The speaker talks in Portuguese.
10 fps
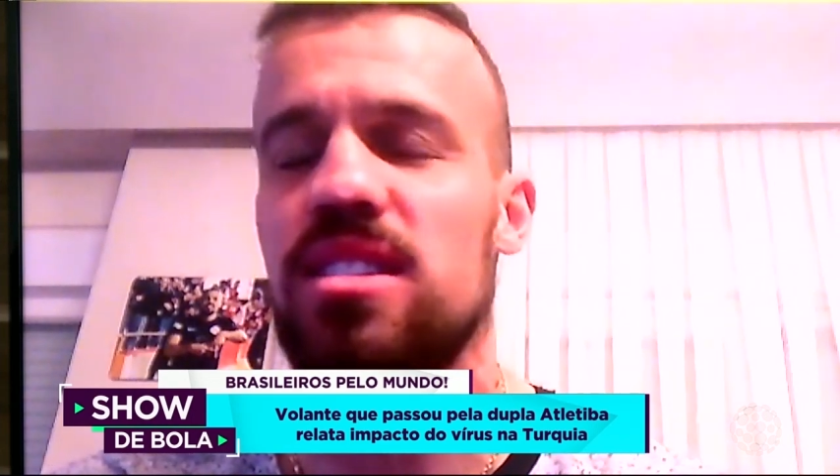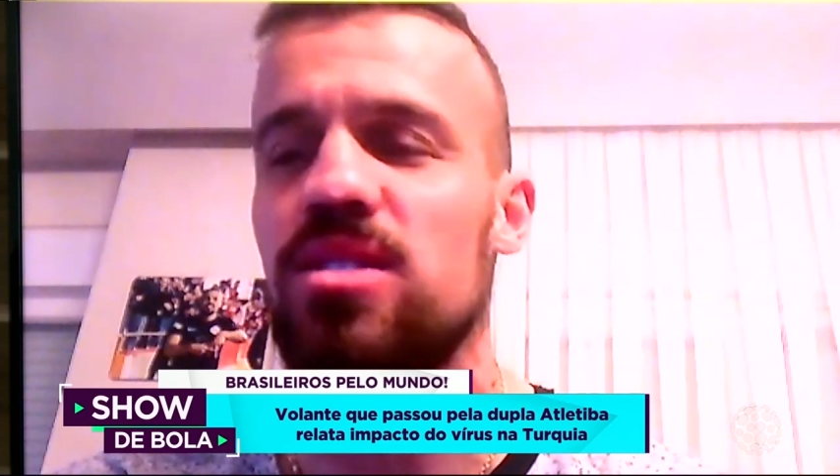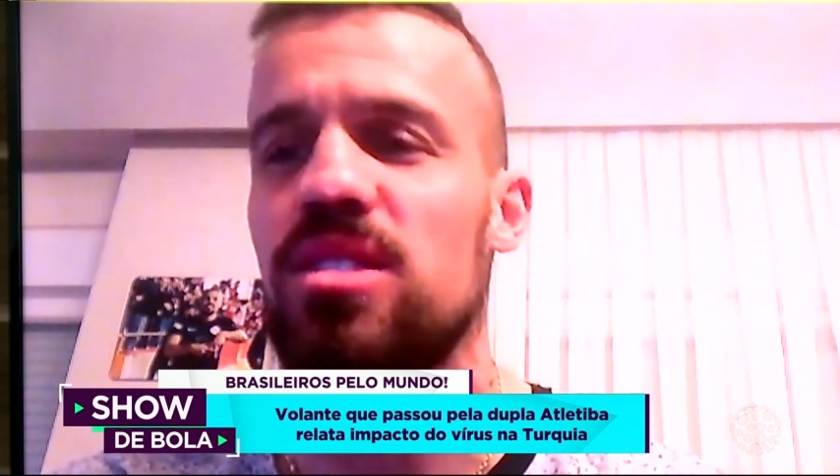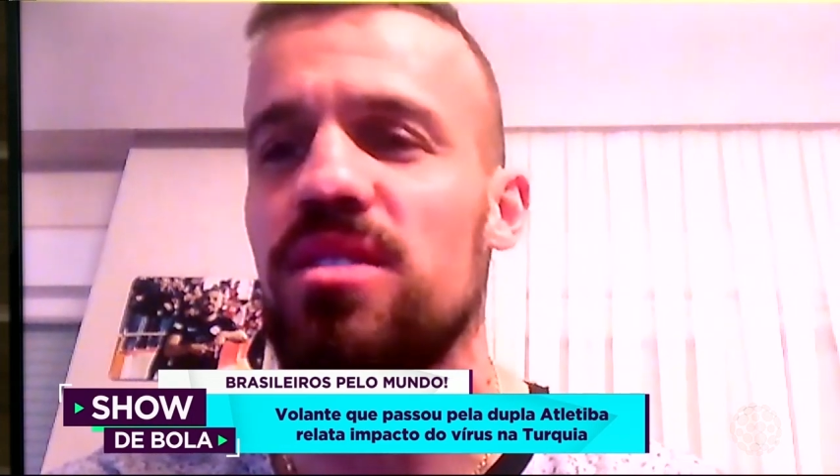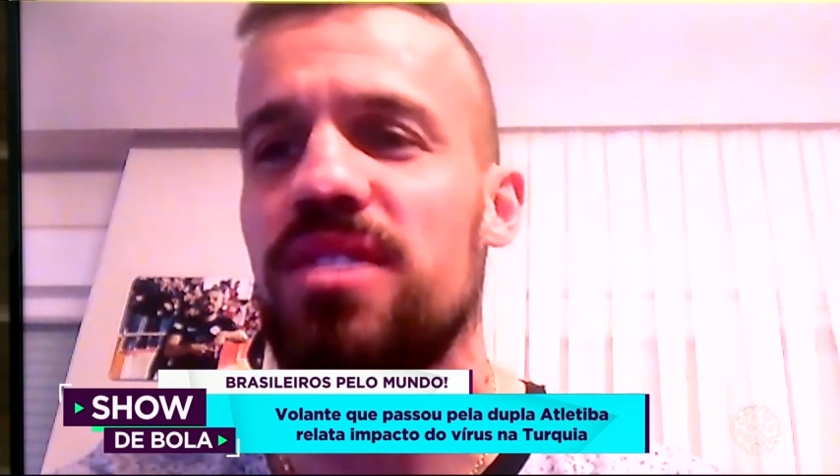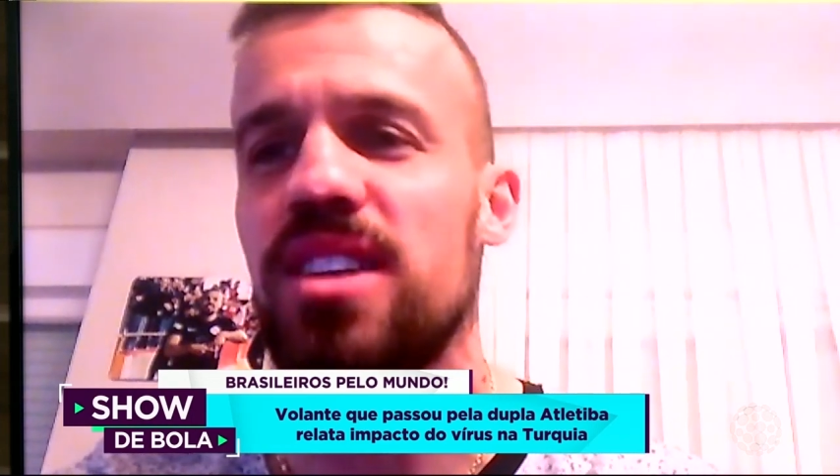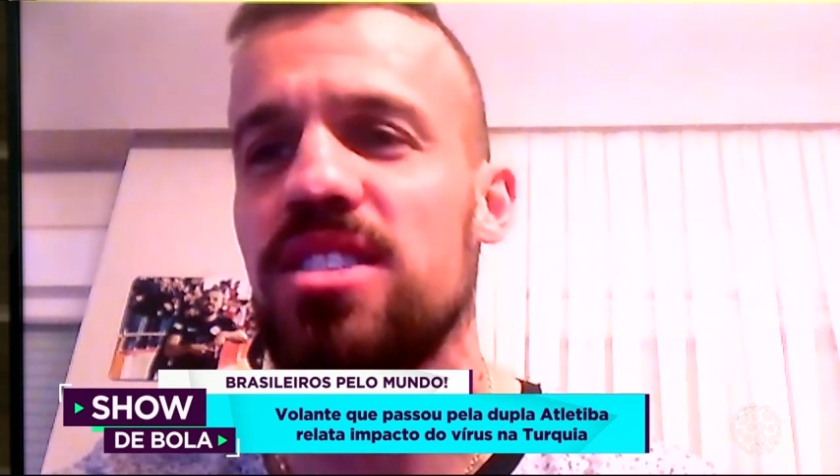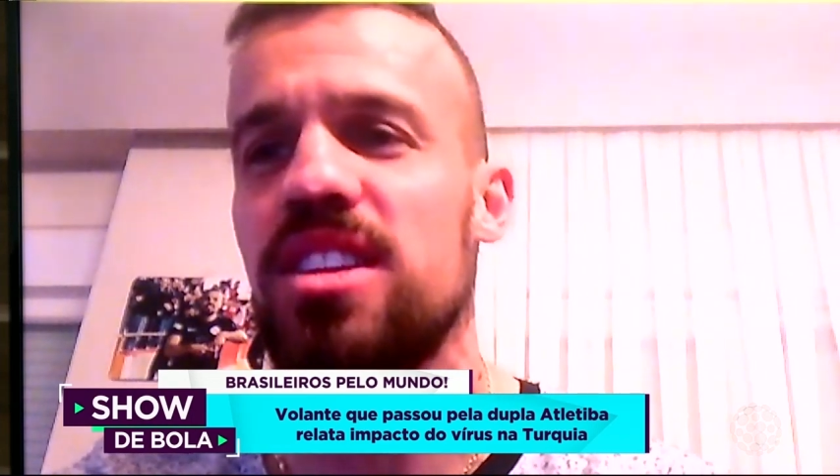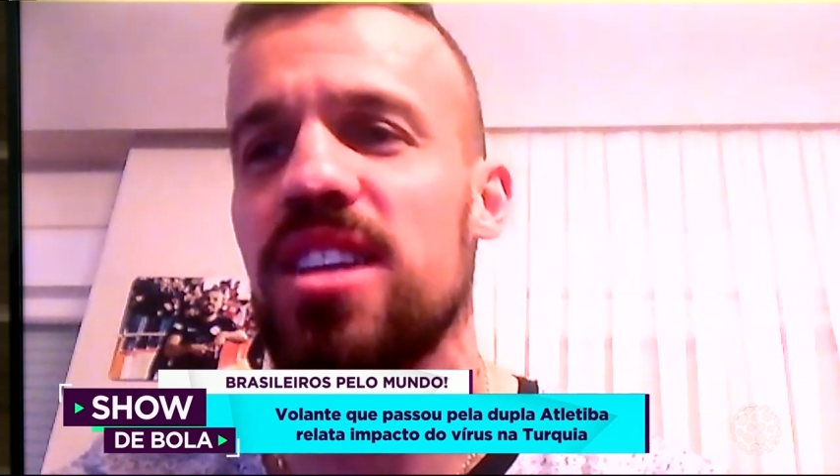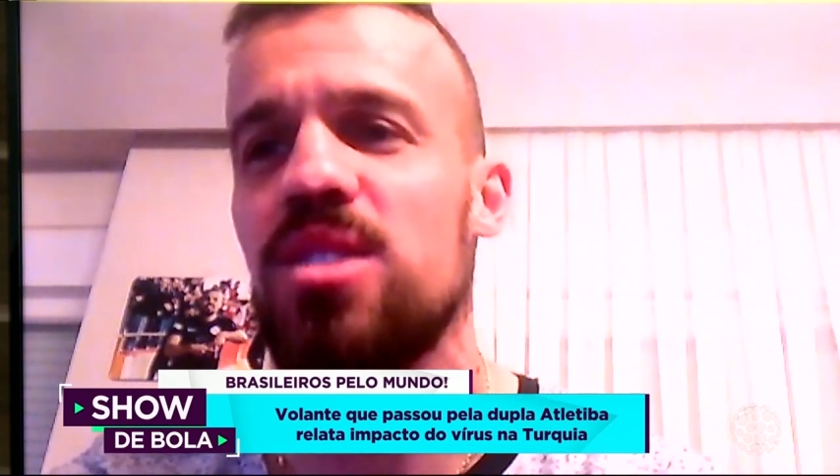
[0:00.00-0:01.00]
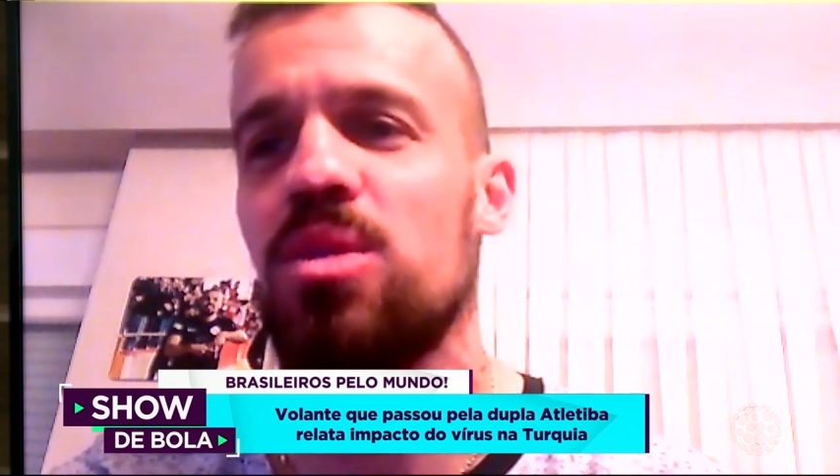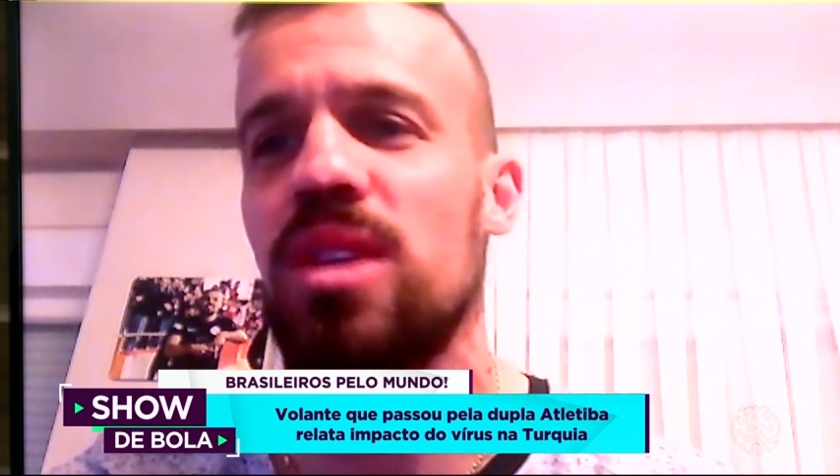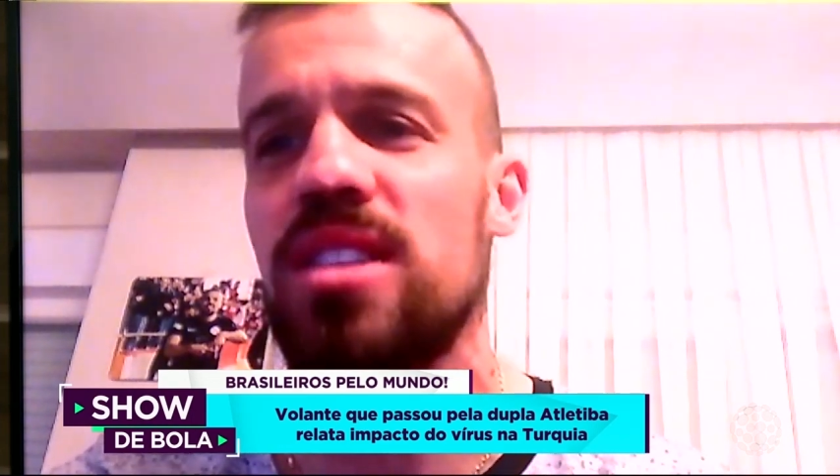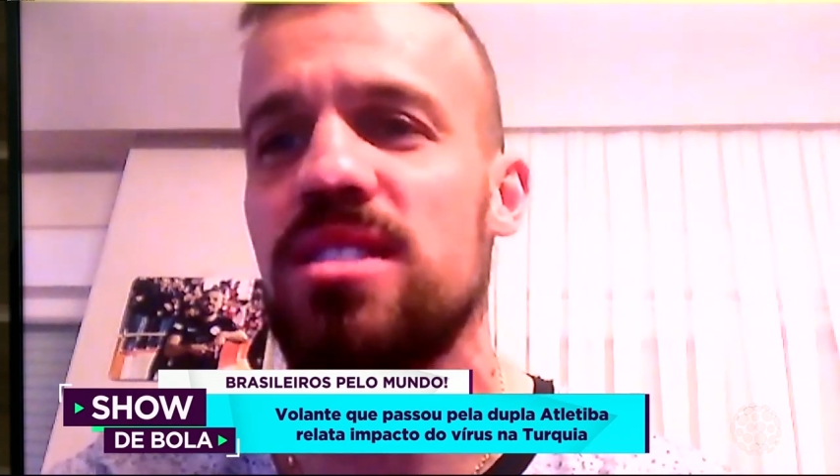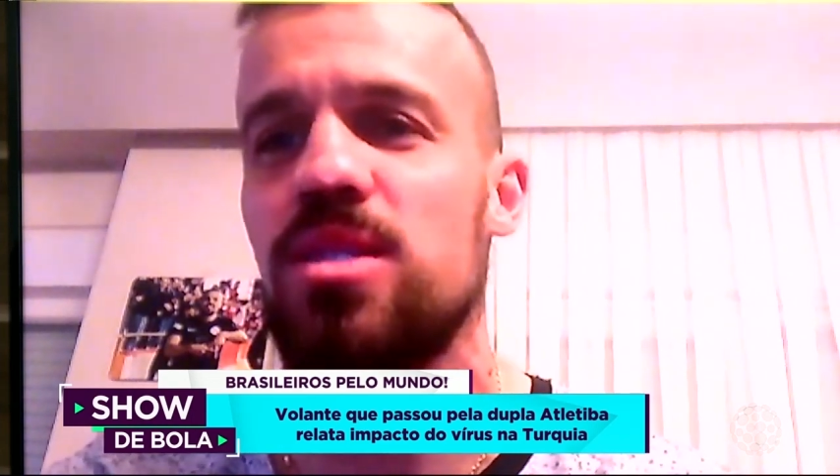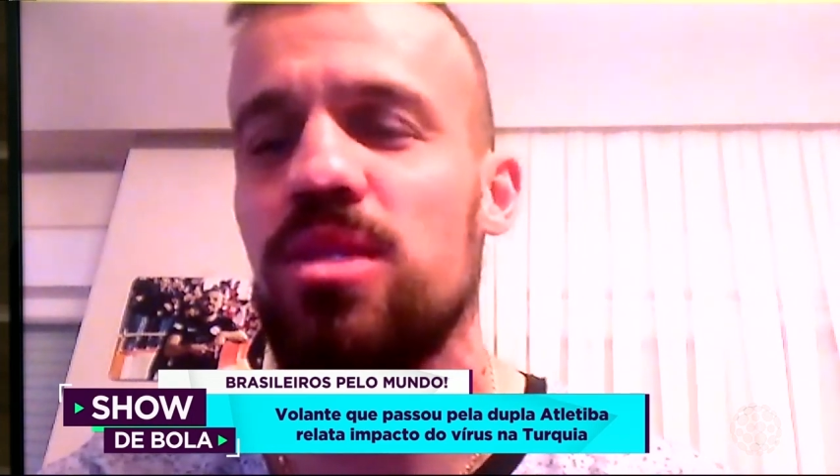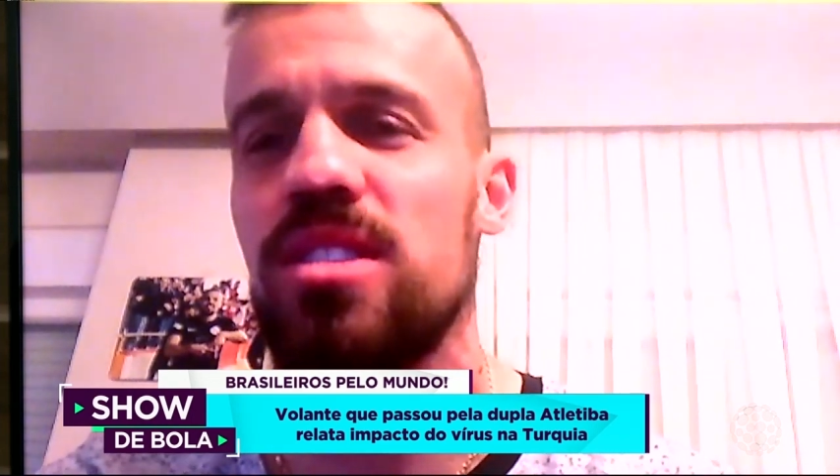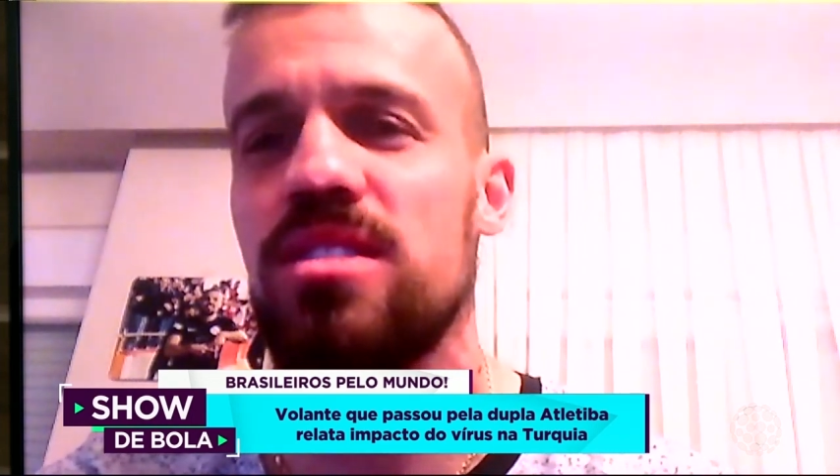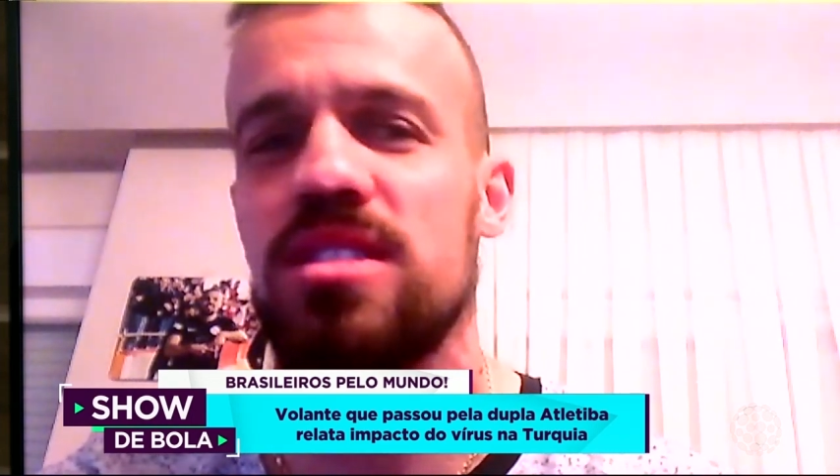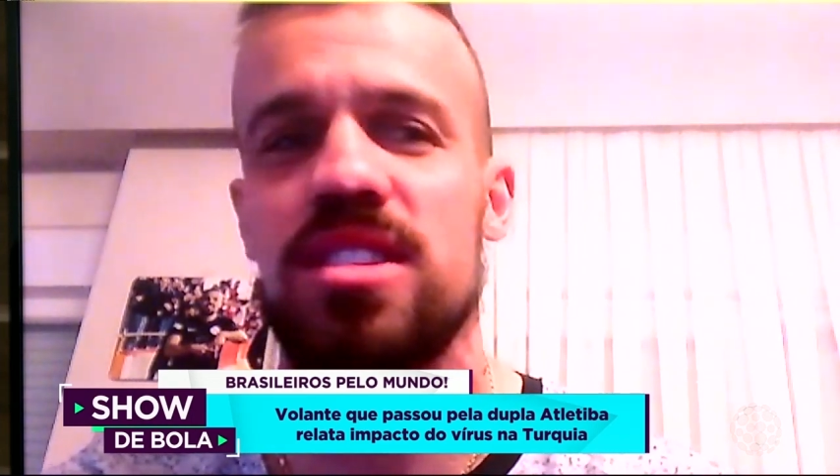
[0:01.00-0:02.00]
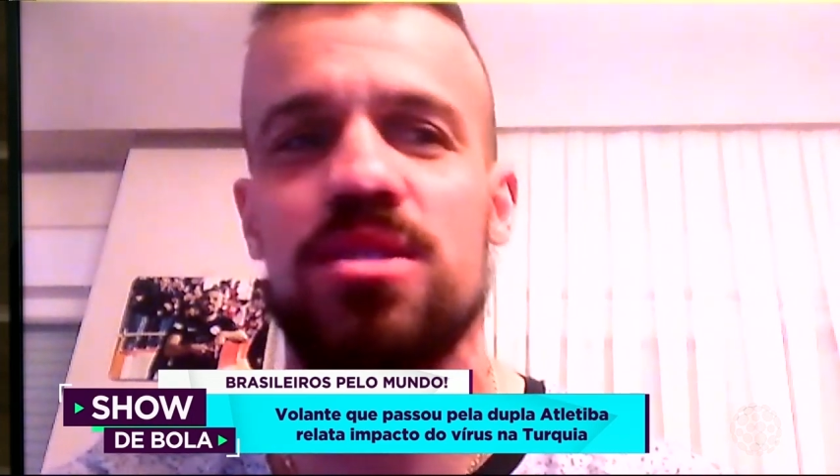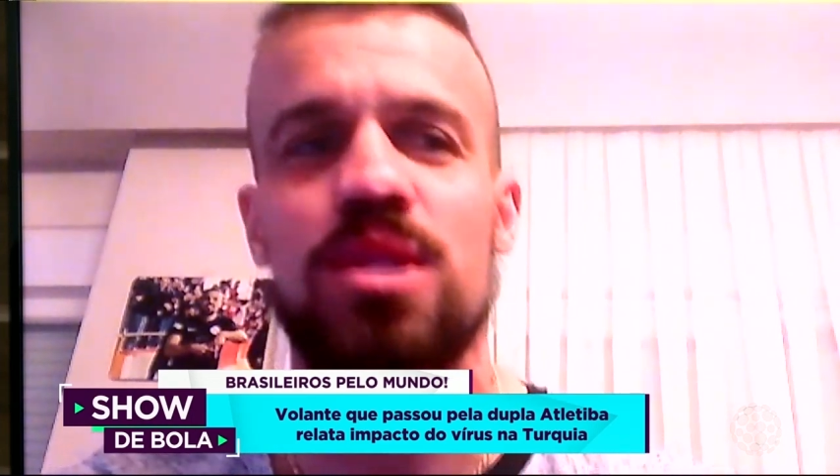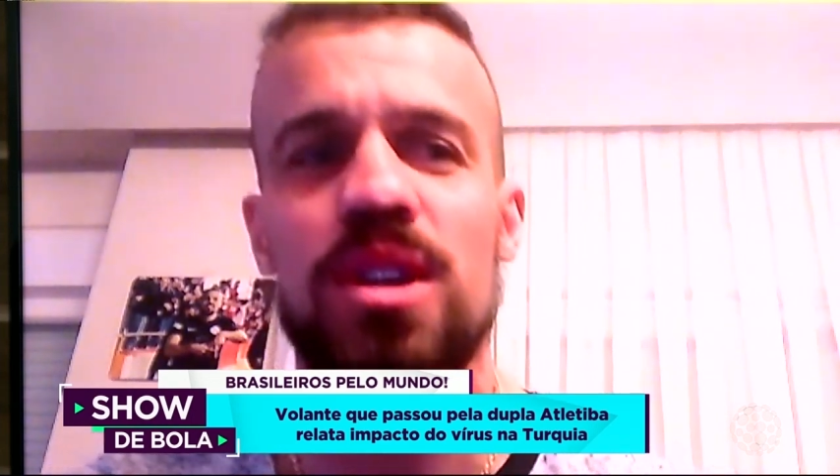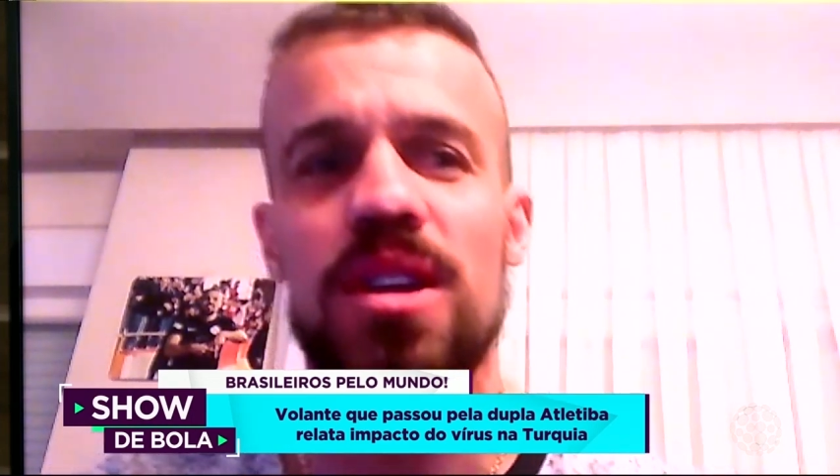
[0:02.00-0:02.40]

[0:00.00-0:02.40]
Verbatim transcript: Então eu tenho falado direto com eles, tranquilizando.